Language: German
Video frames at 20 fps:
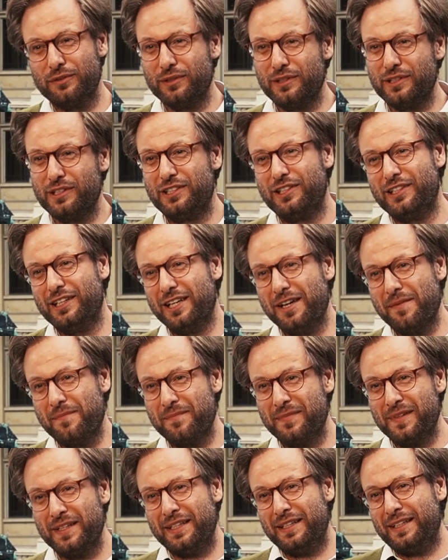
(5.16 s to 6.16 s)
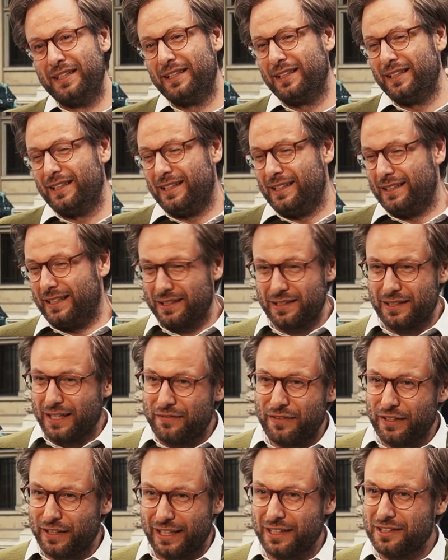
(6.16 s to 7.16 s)
und ähm, das ist
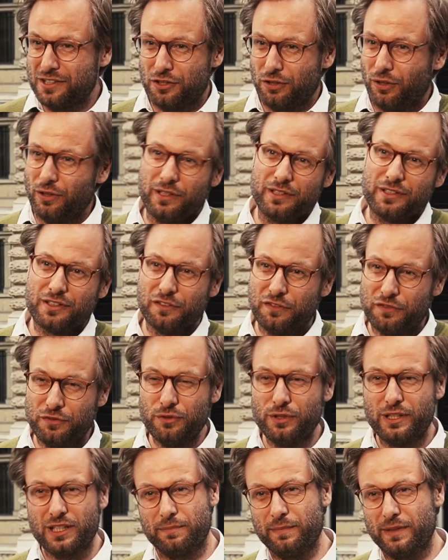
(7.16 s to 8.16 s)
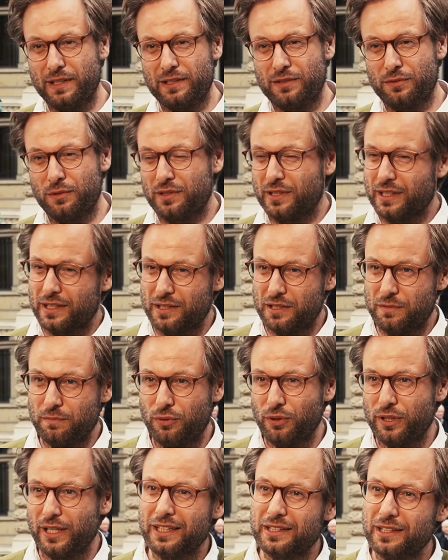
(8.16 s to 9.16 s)
einfach ein ganz tolles Gefühl, dass man sozusagen sich ein
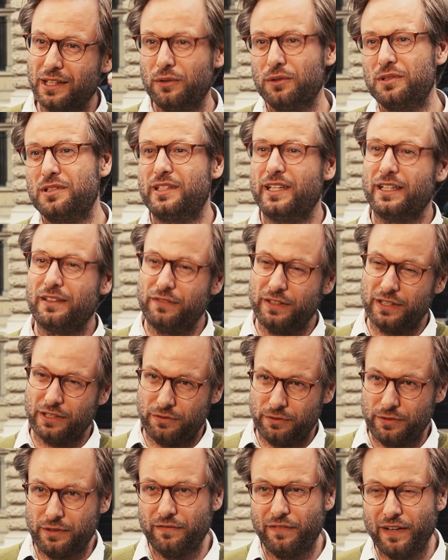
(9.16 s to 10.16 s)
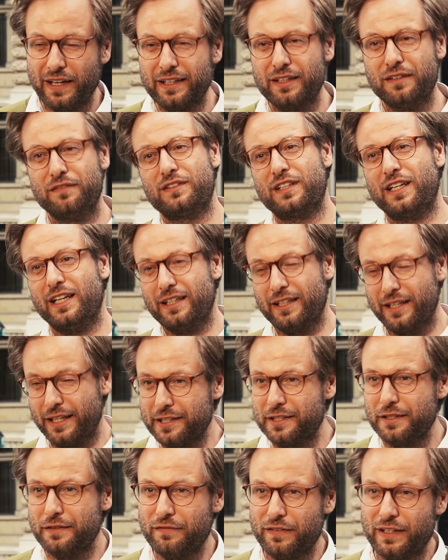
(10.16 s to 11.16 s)
Projekt ausdenkt, wie das durch den Wahlkampf tragen,
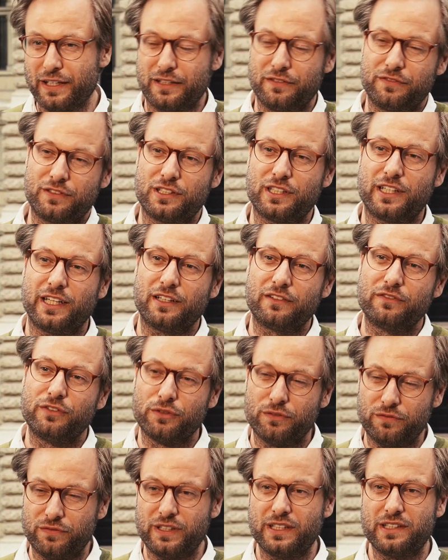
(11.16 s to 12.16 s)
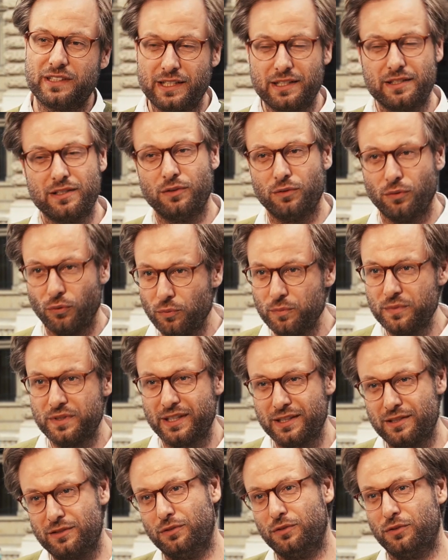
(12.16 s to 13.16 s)
es im Wahlkampf getragen wird und wir es jetzt auch
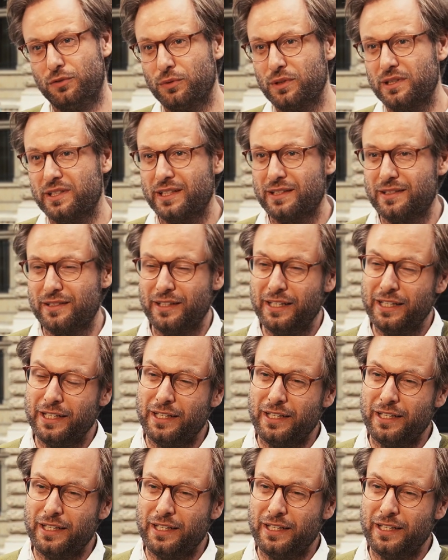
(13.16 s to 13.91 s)
umsetzen und durchsetzen.